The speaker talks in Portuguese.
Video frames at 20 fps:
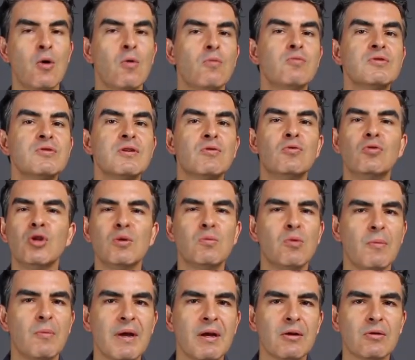Um segundo
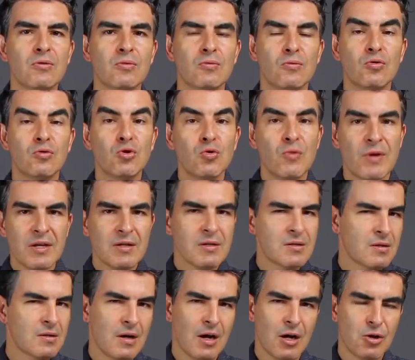momento, o
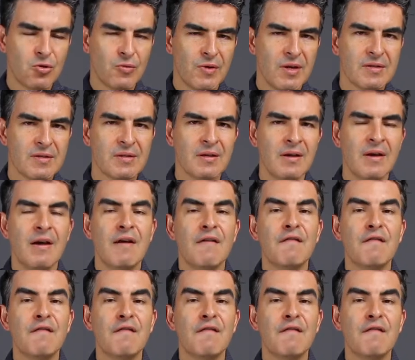juiz, a juíza,